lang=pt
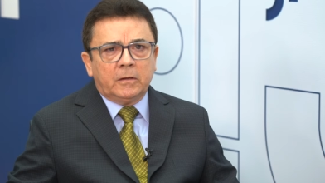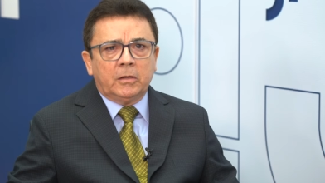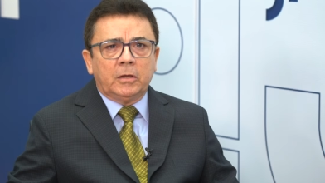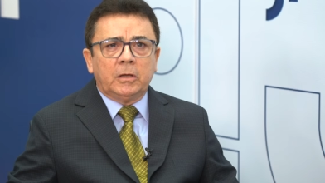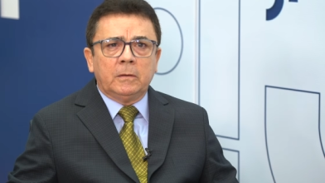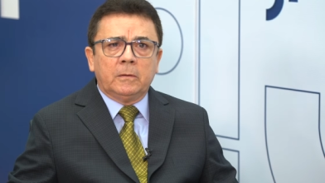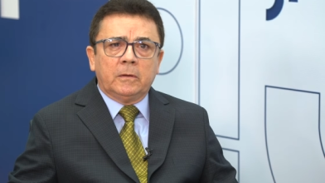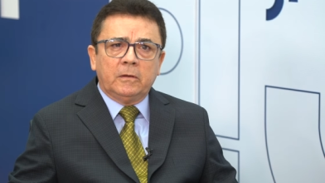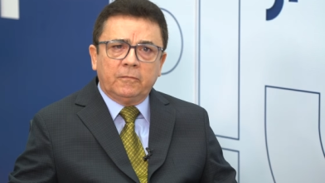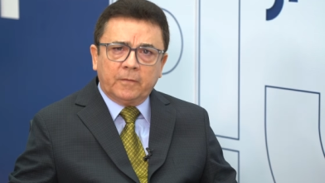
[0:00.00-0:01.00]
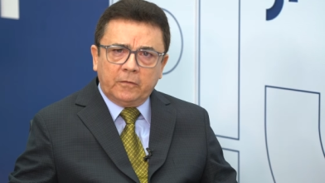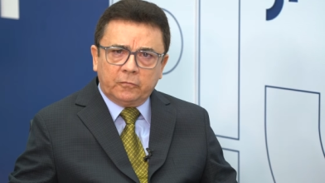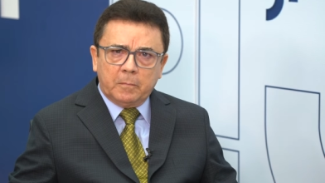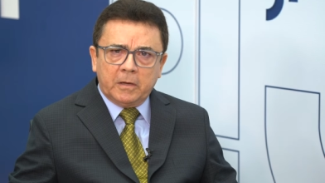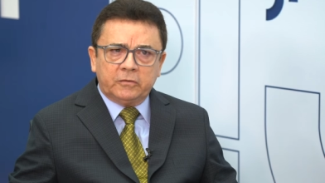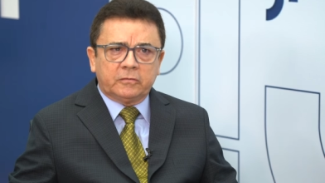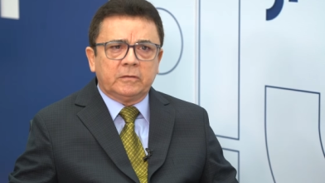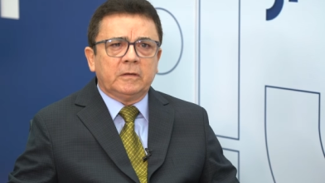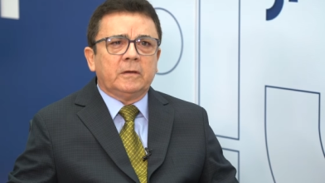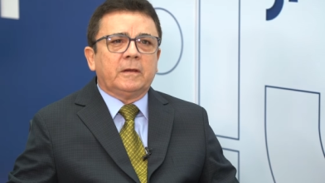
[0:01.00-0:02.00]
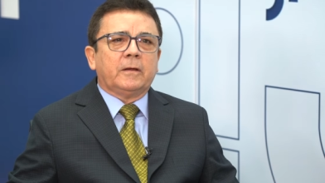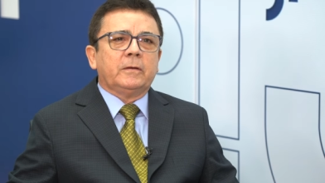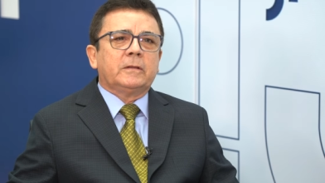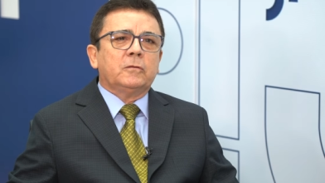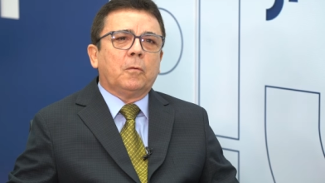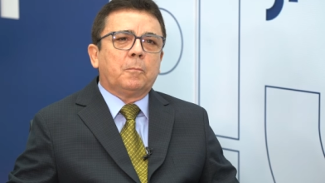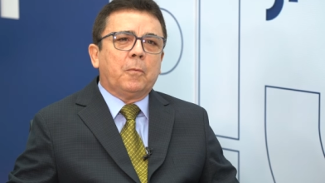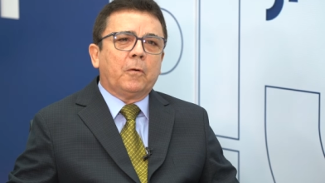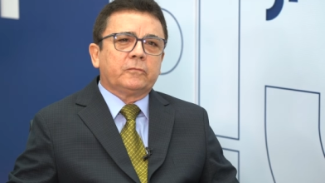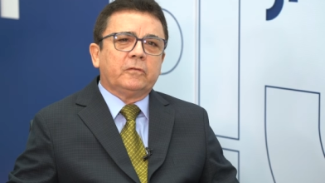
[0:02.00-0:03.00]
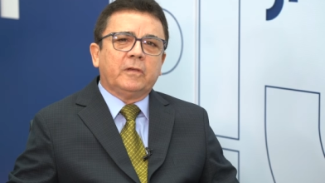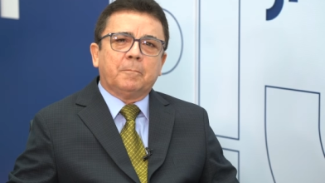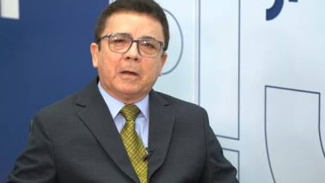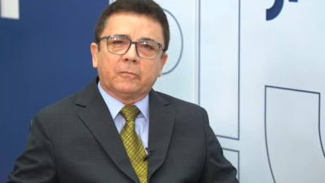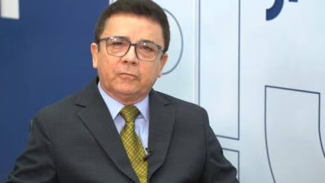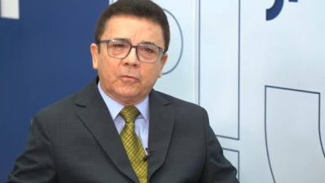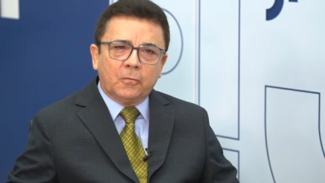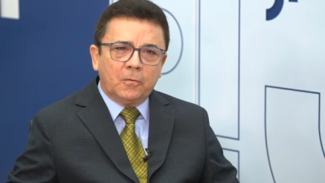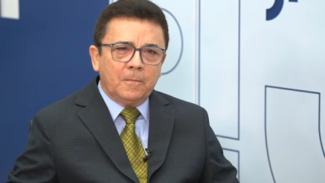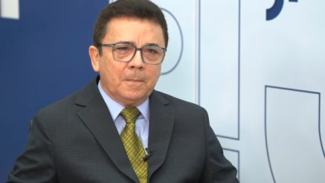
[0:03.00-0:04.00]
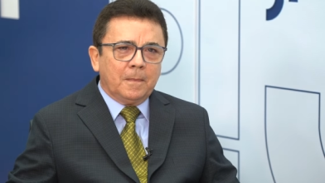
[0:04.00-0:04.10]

e, infelizmente, eu ainda não posso dizer para o senhor